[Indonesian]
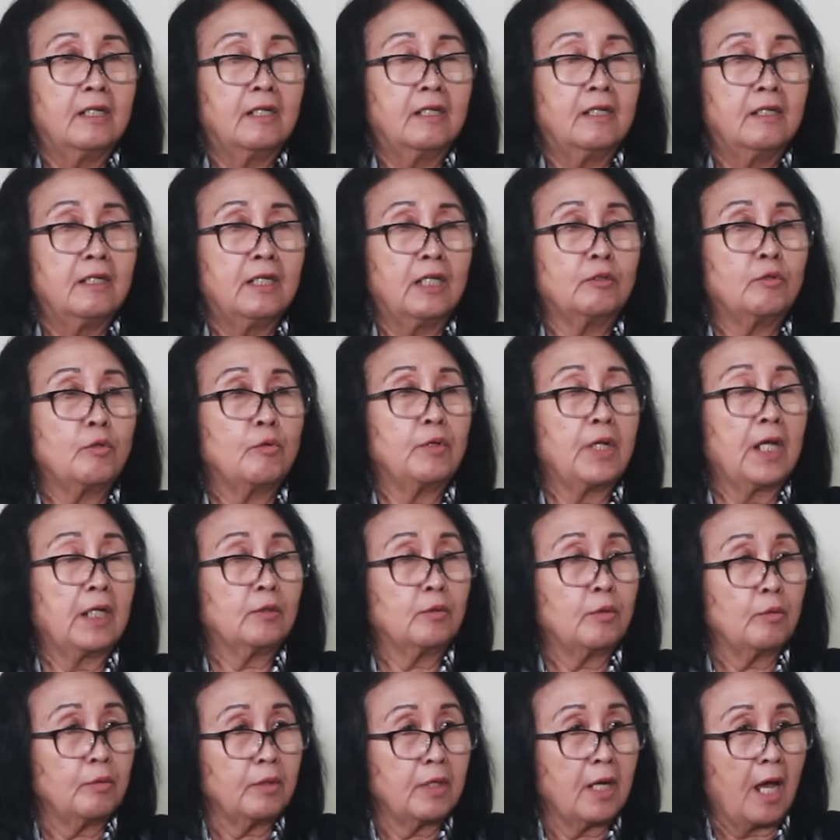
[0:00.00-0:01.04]

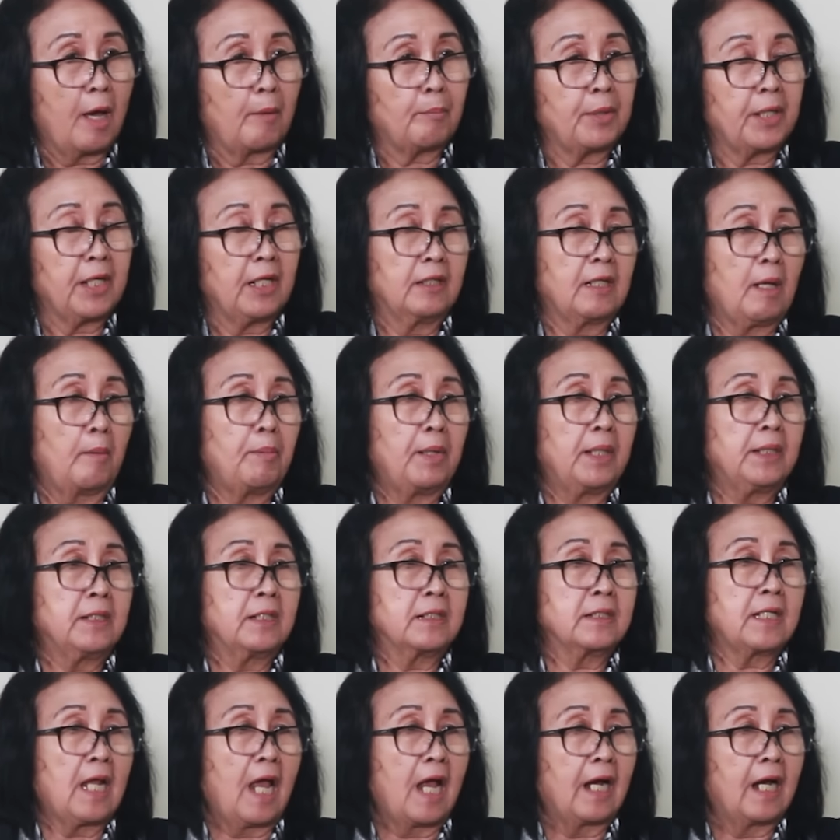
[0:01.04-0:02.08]
ditunda-tunda penetapan
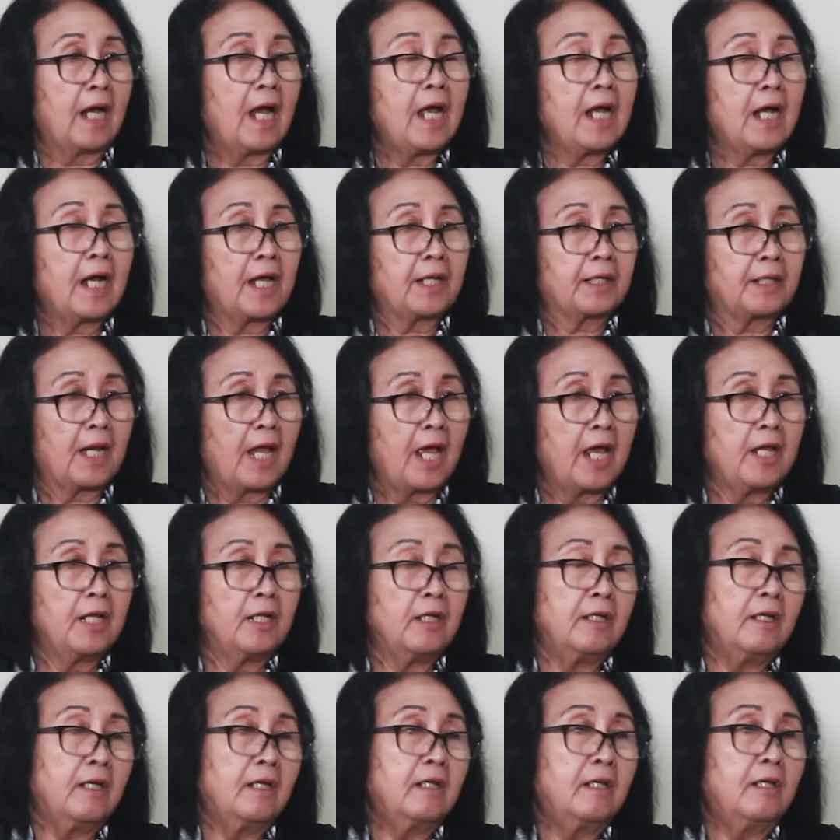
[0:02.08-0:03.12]
tersangka
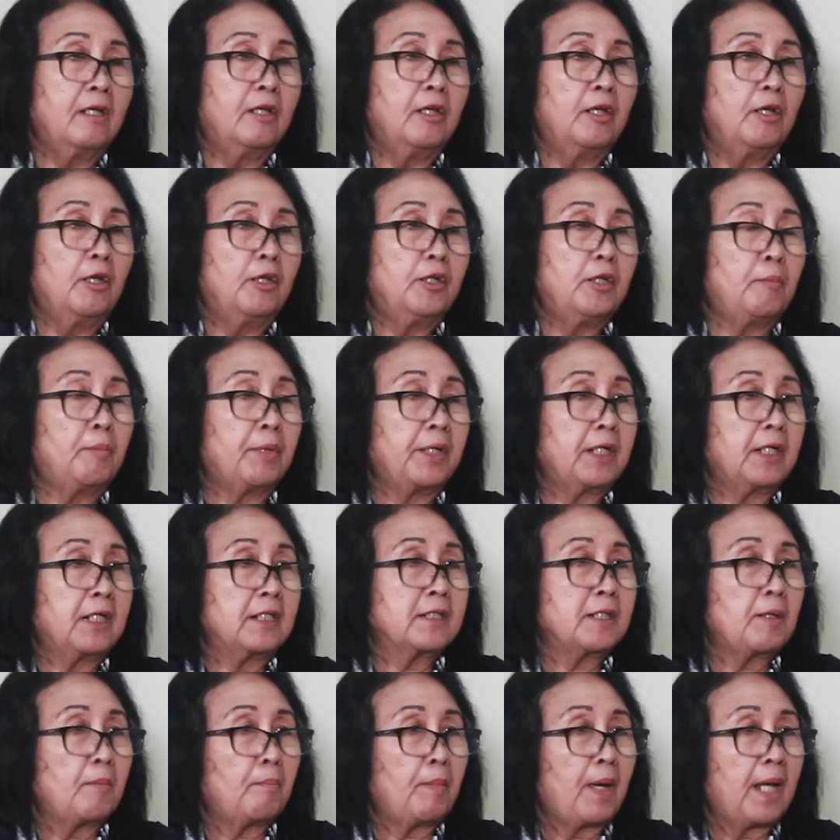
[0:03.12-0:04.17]
karena diberi
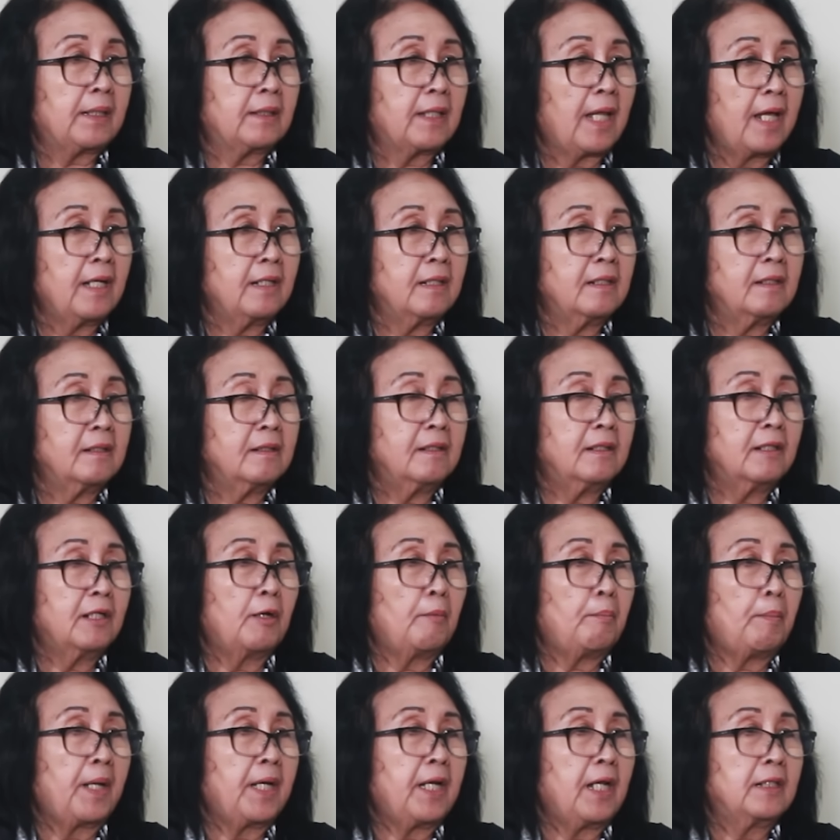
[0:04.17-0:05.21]
kesempatan
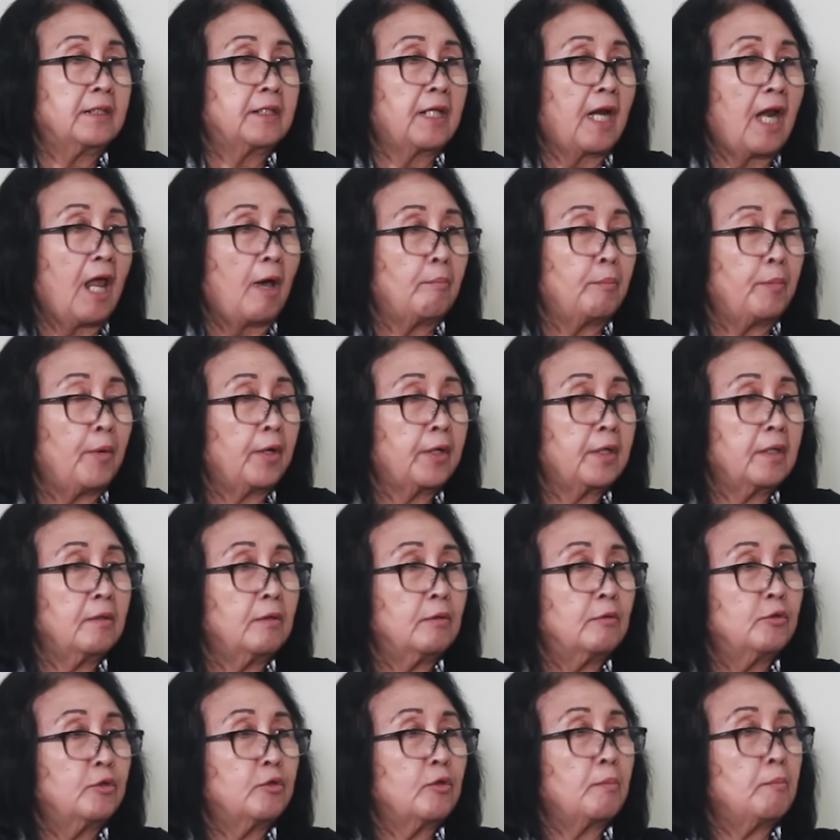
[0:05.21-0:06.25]
kepada
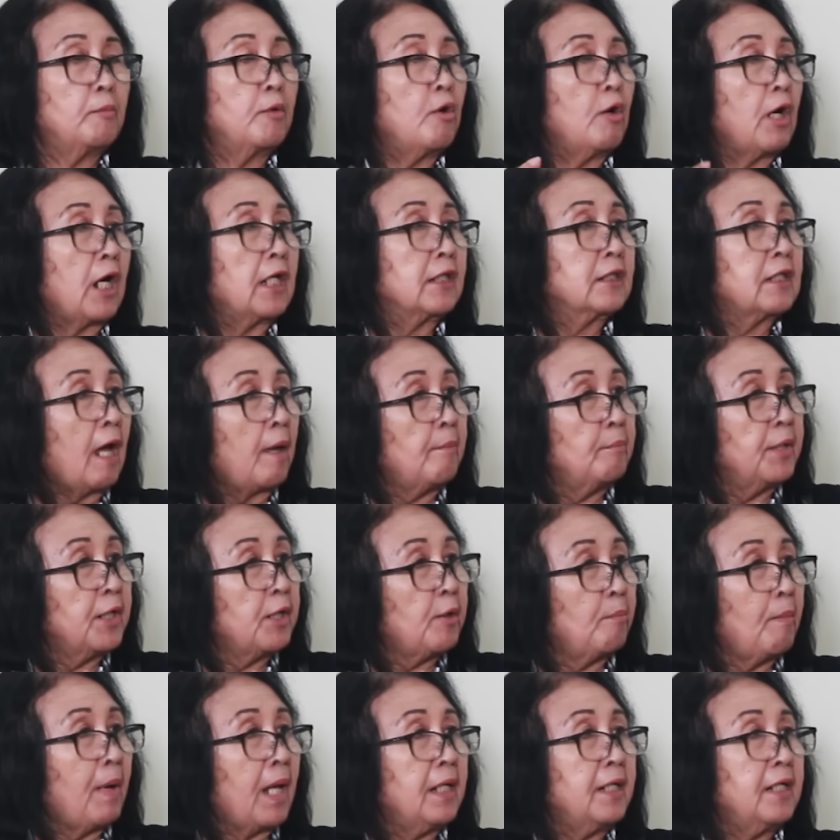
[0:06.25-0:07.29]
terlapor untuk menggugat kami
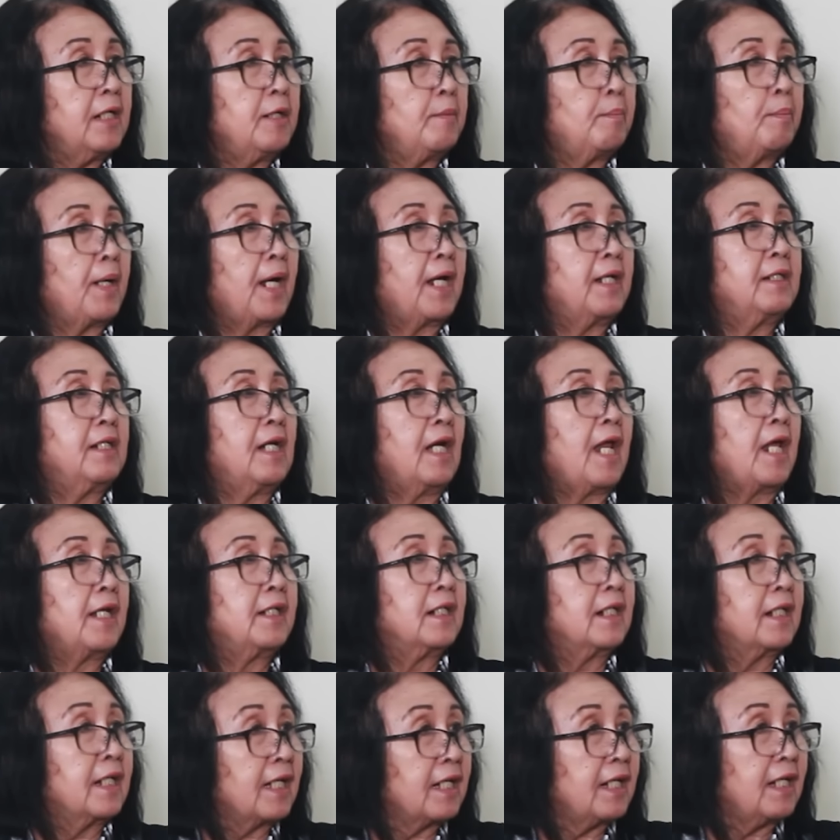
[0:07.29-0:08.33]
kembali di
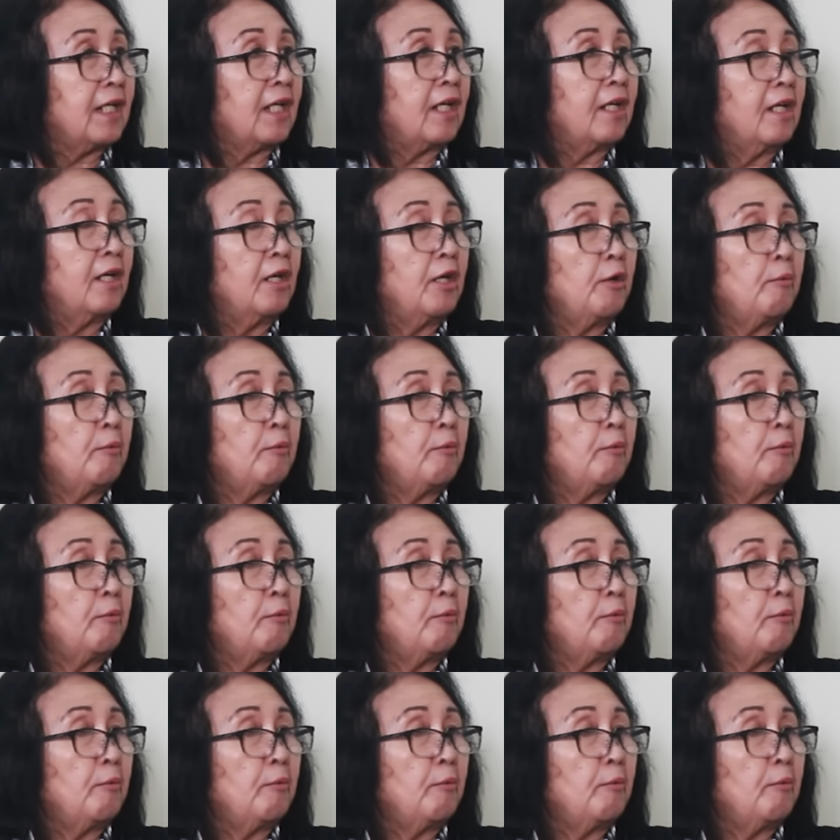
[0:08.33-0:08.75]
pengadilan negeri.